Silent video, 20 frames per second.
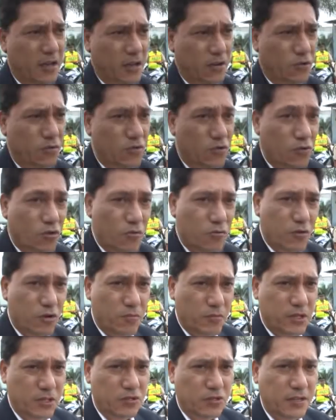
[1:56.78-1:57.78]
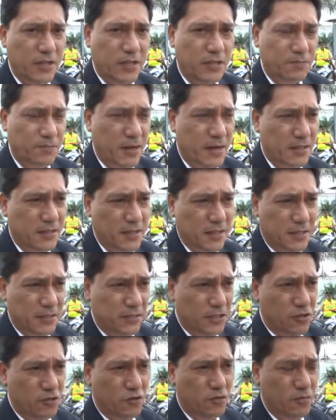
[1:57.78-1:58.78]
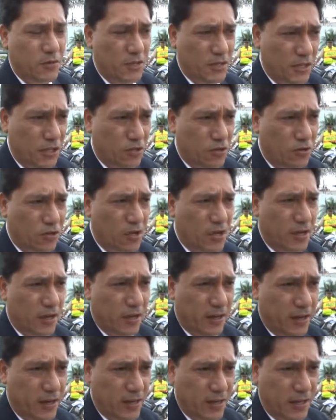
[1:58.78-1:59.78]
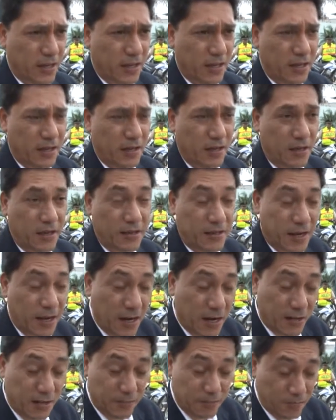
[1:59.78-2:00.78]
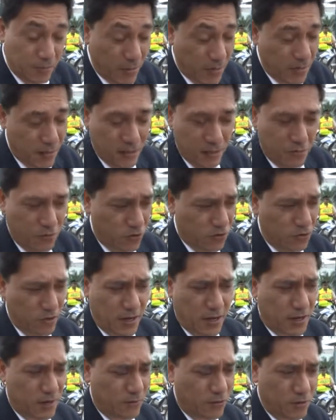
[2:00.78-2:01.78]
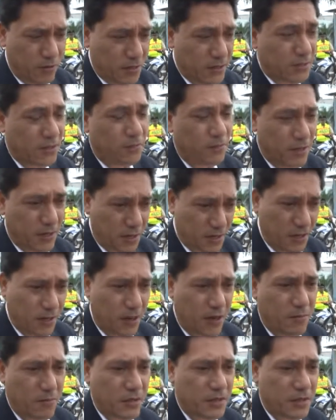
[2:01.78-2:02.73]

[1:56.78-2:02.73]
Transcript: Hubo un compromiso de parte del señor ministro eh, de entregar 20 motos a la provincia, mire, han